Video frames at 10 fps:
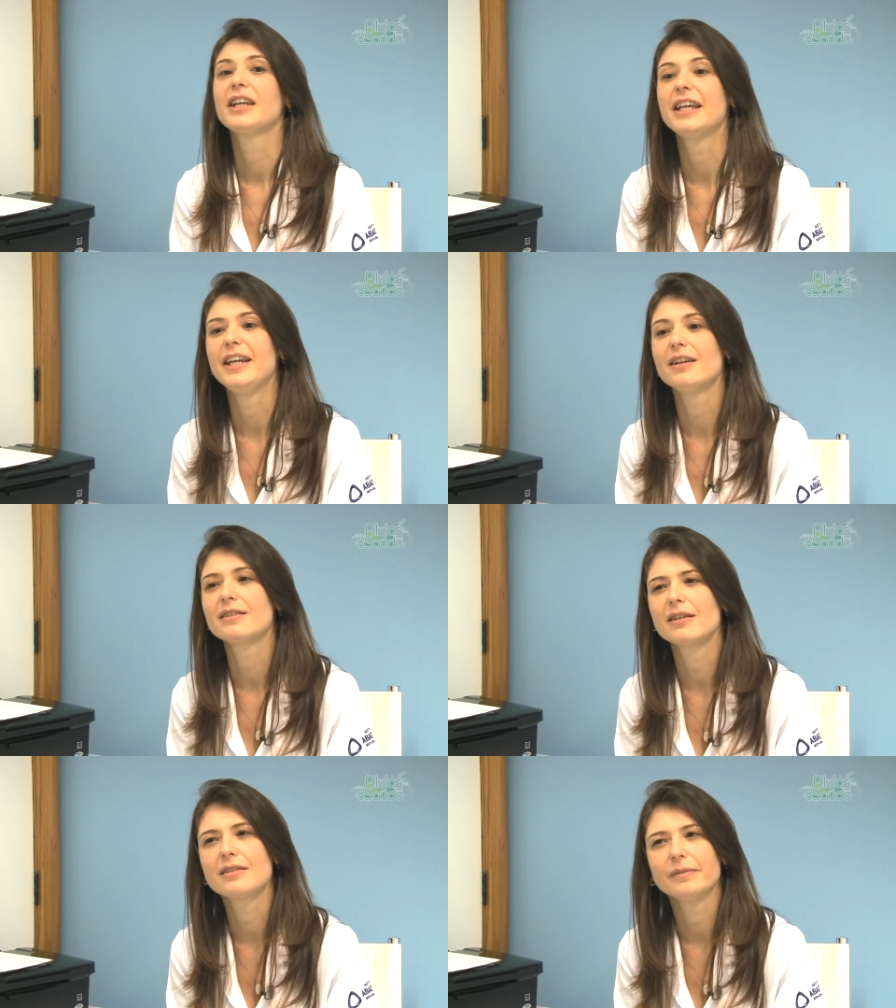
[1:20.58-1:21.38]

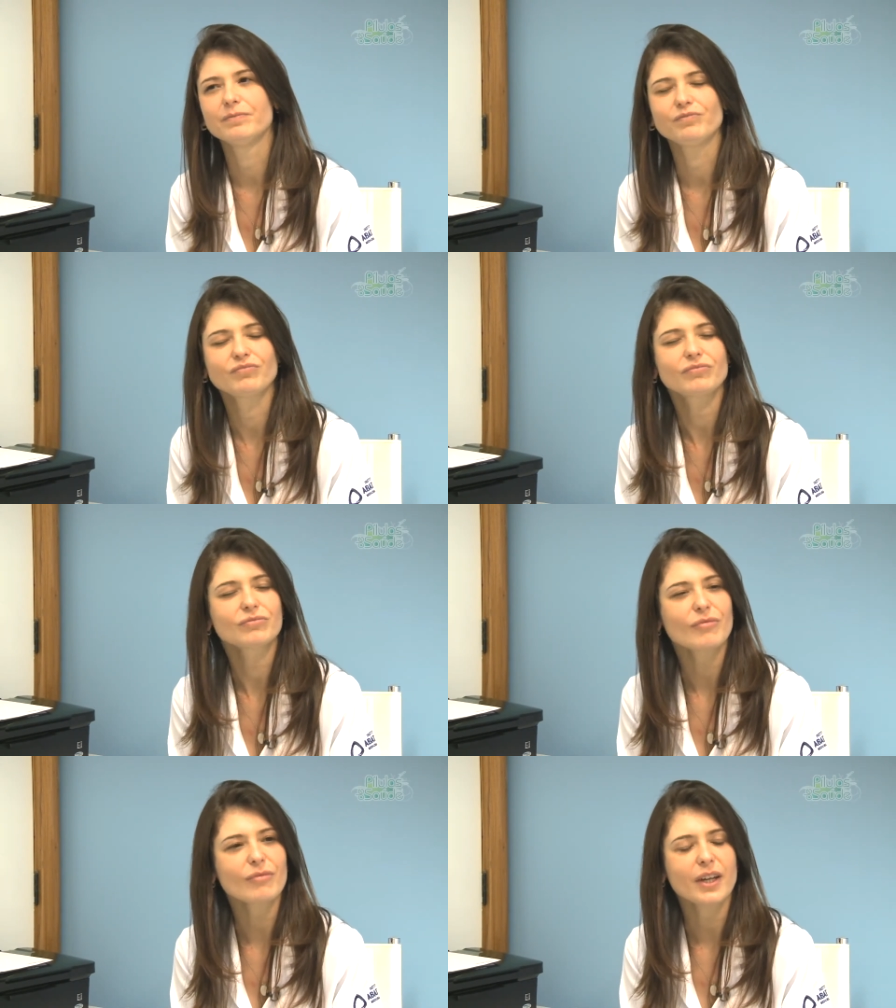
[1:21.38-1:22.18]
crianças
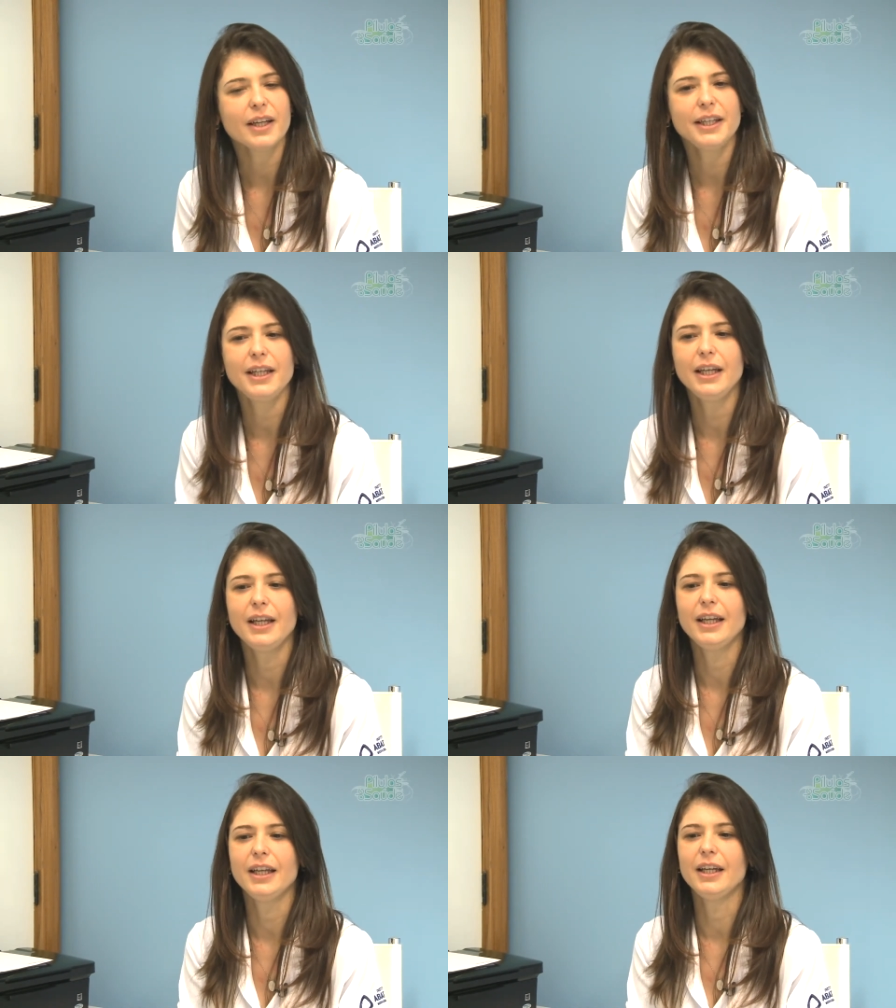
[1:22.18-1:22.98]

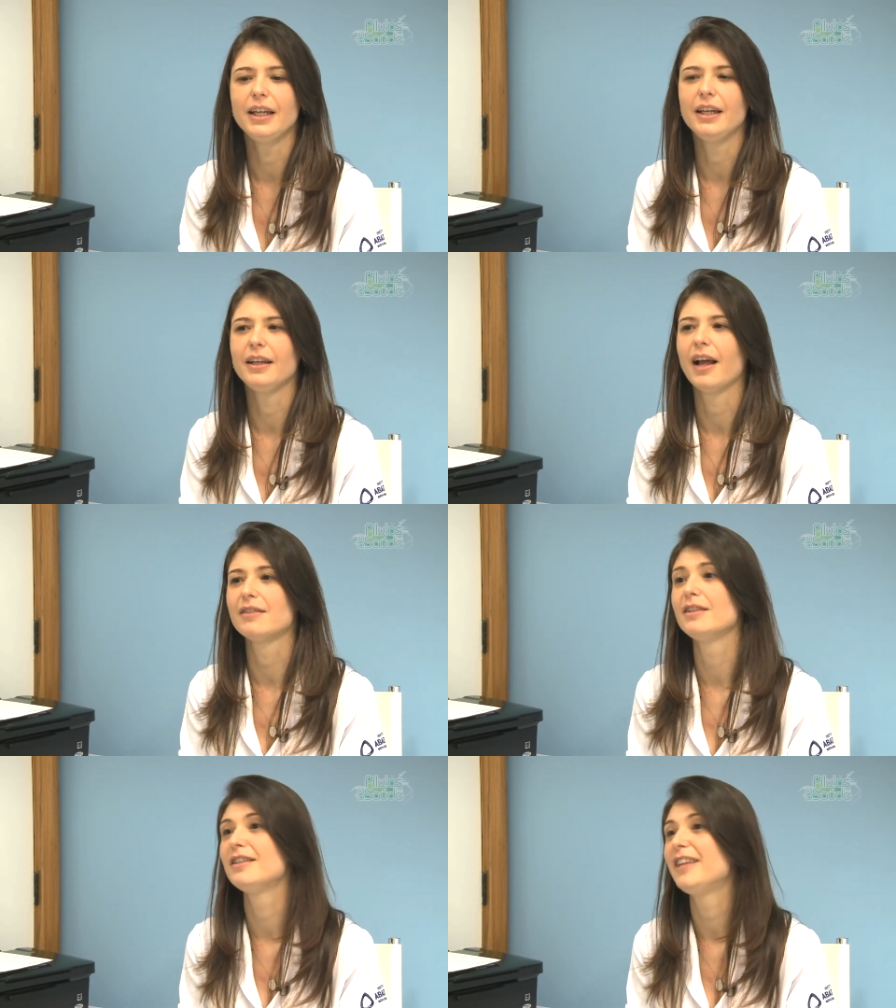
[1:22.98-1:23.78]
que
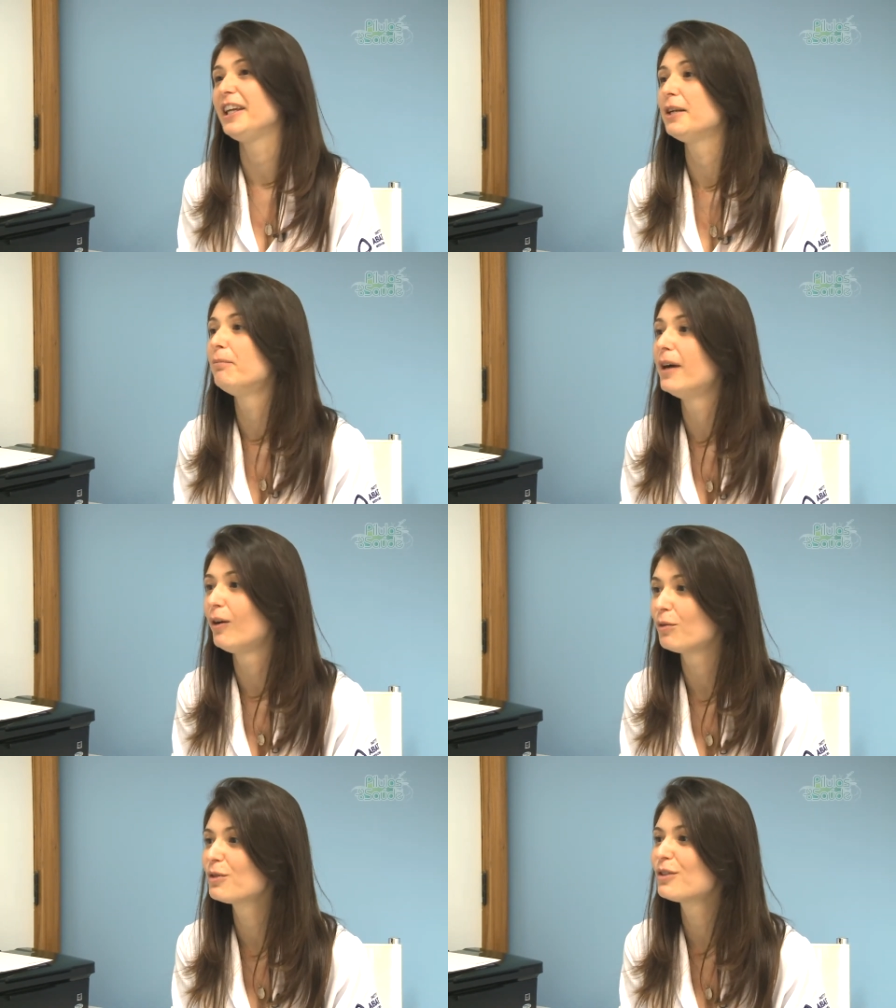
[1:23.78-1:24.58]
às vezes têm
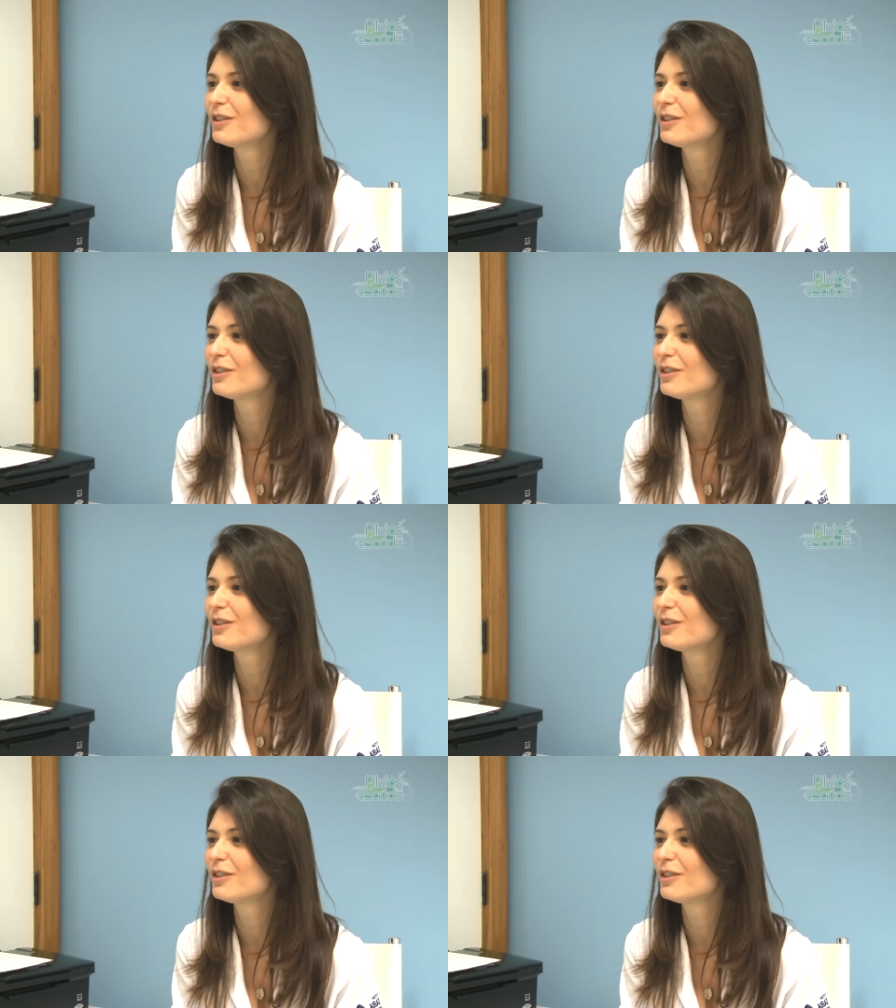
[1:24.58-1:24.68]
irmãos,